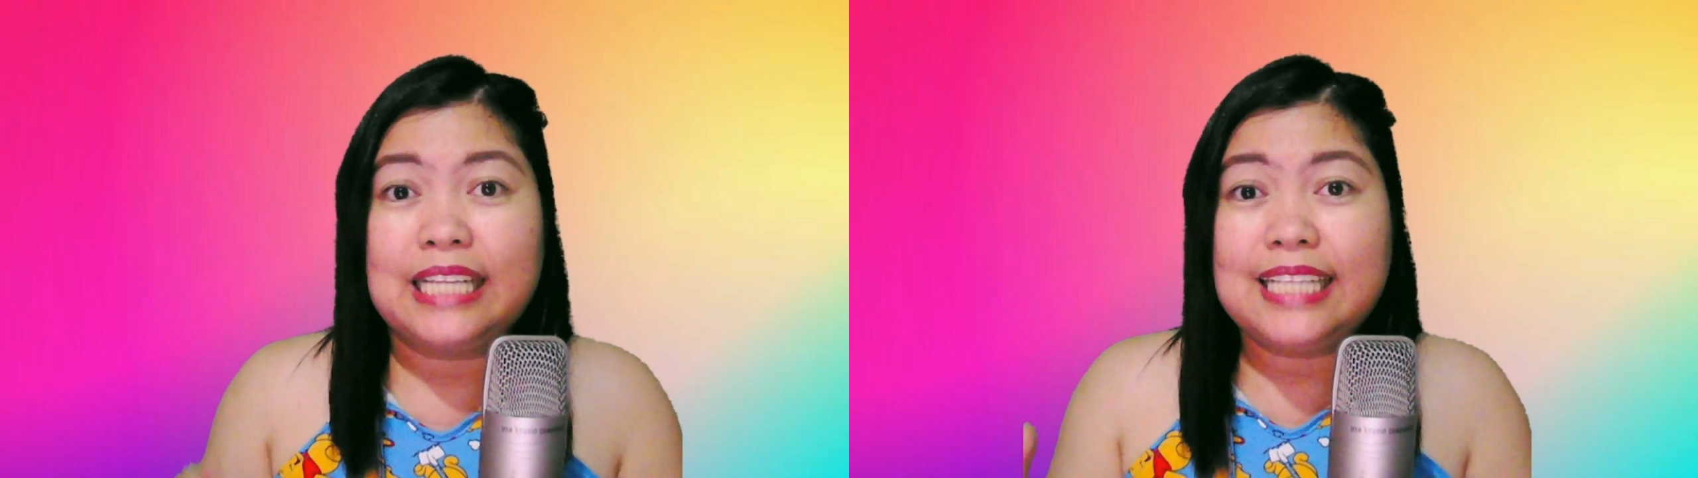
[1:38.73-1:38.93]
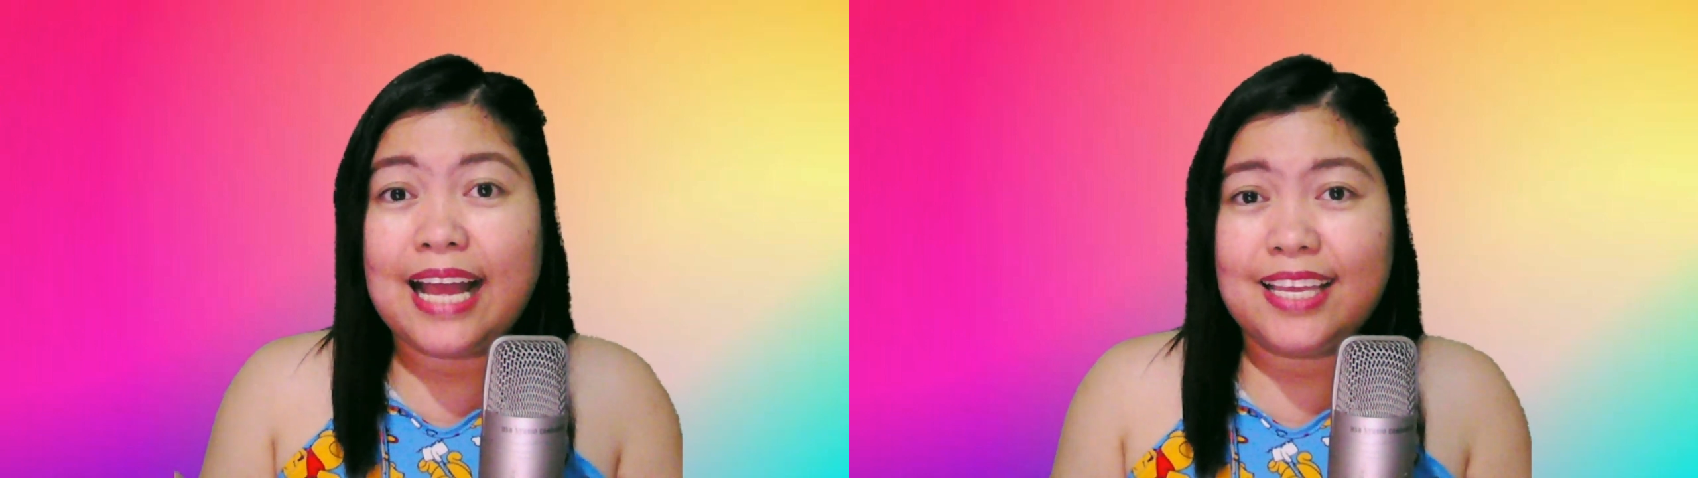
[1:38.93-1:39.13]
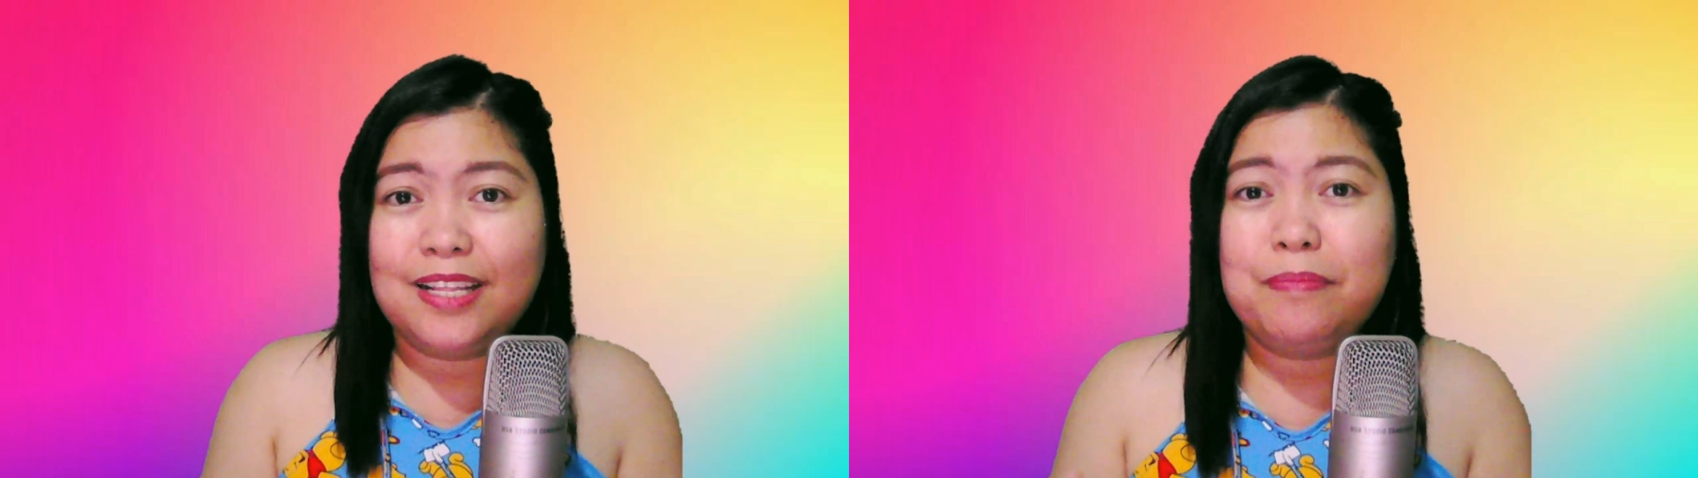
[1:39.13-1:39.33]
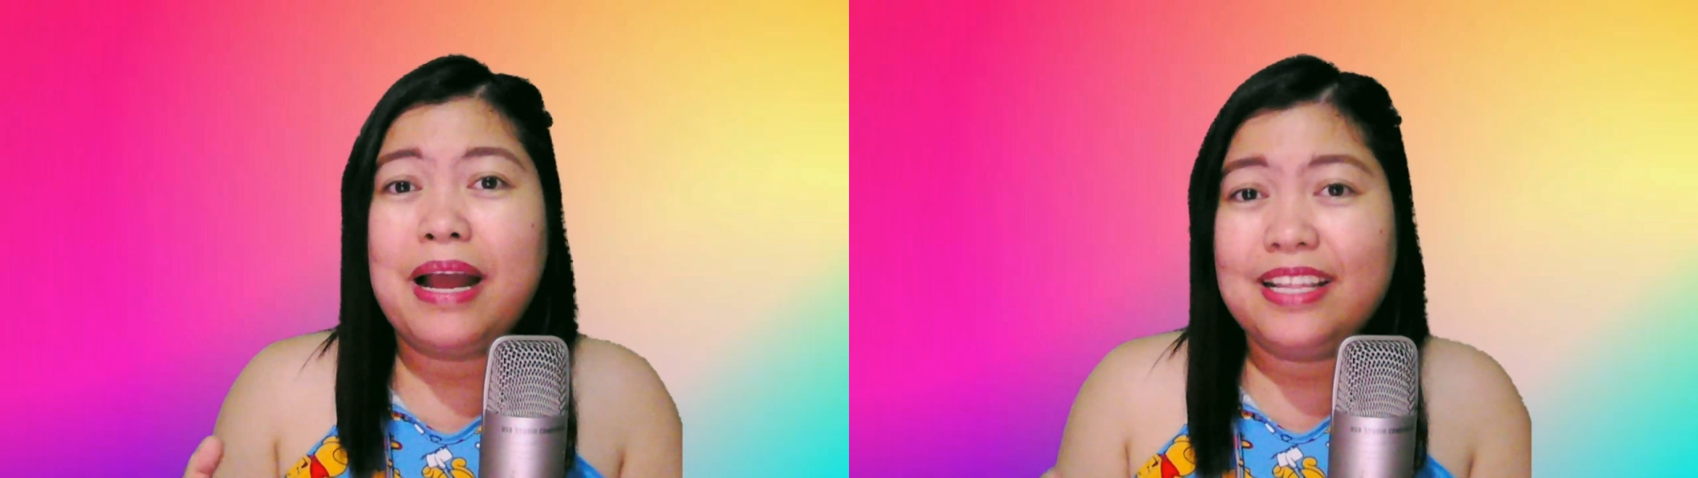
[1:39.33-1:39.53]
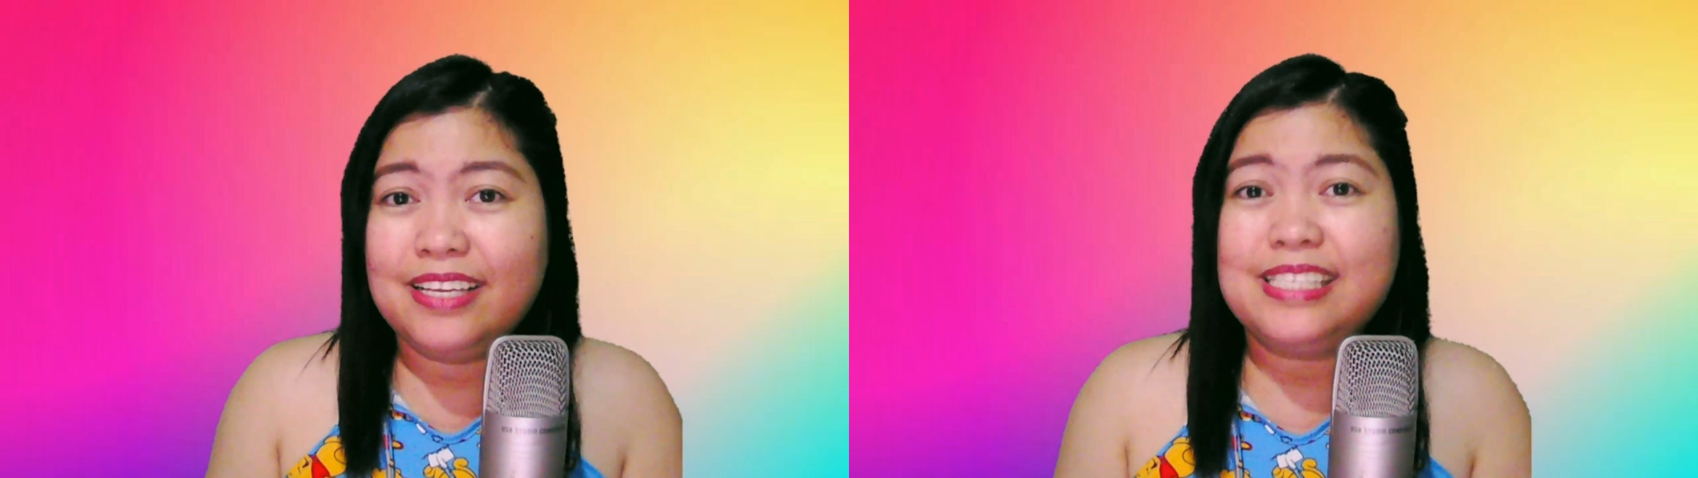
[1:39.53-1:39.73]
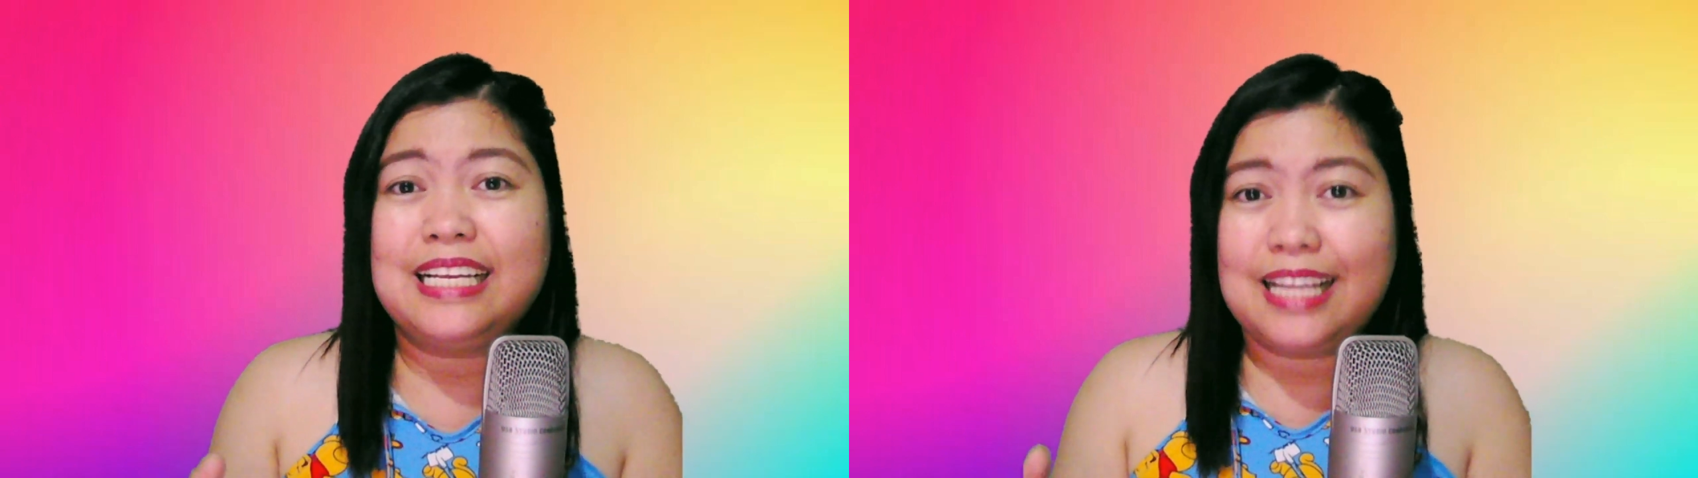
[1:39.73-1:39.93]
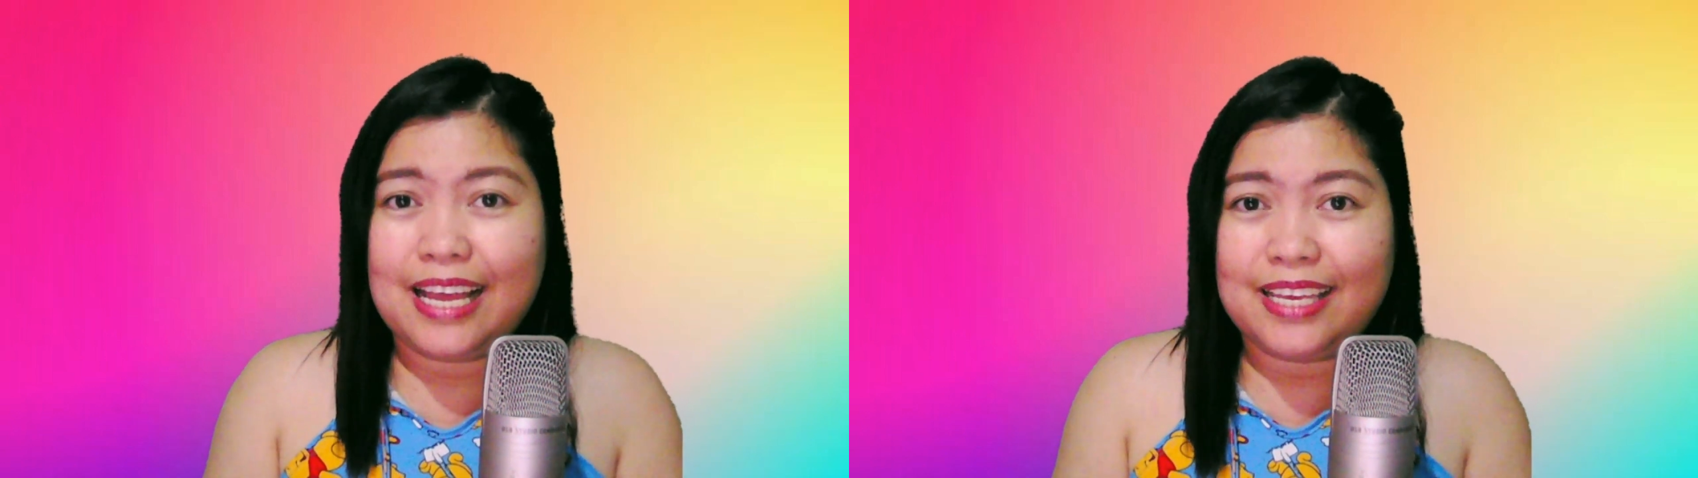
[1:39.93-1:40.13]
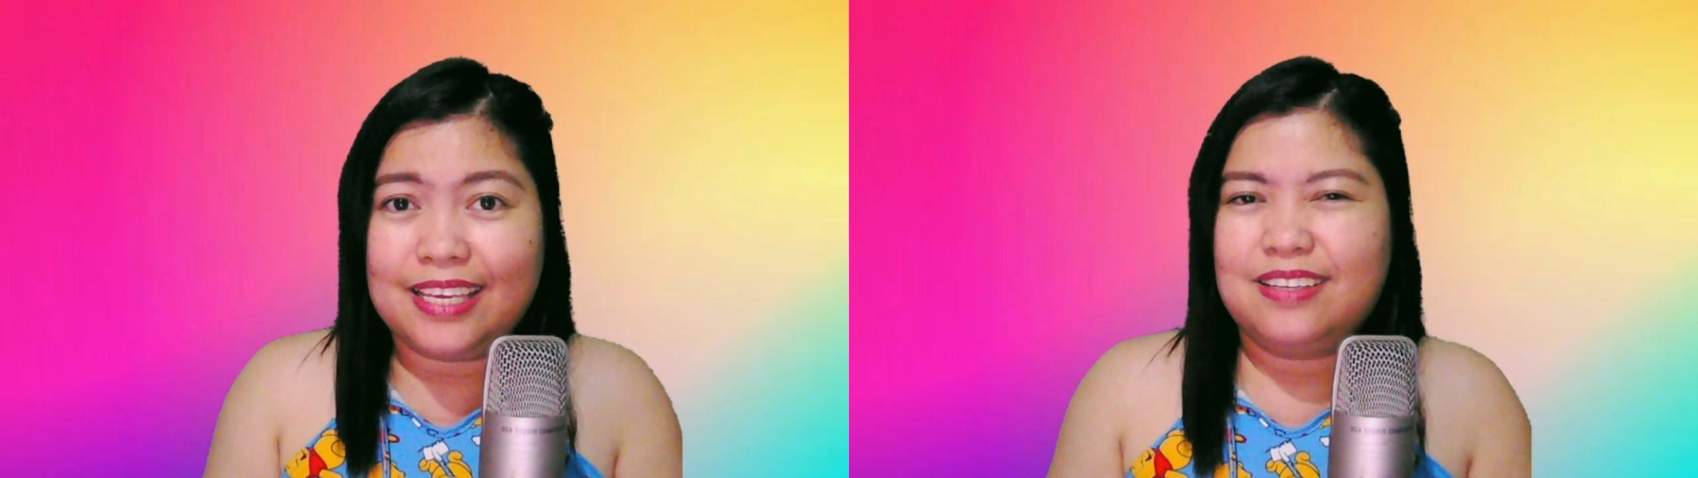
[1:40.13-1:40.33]
Dahil mahal niya si
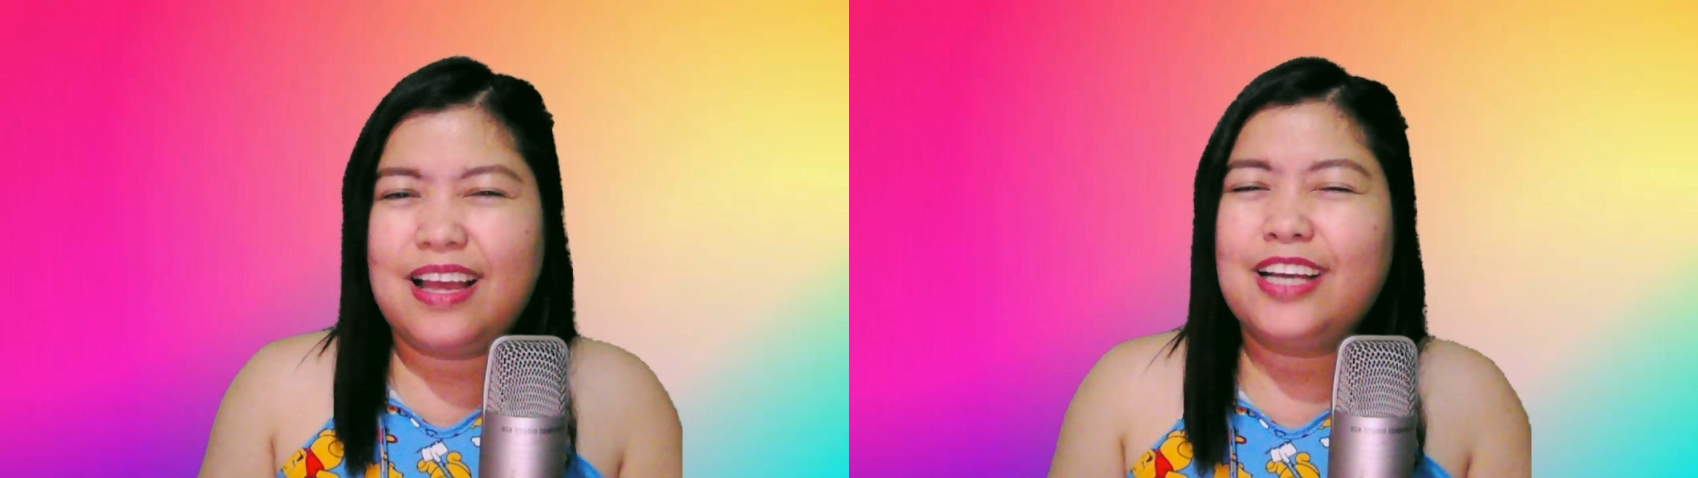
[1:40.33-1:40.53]
Clay.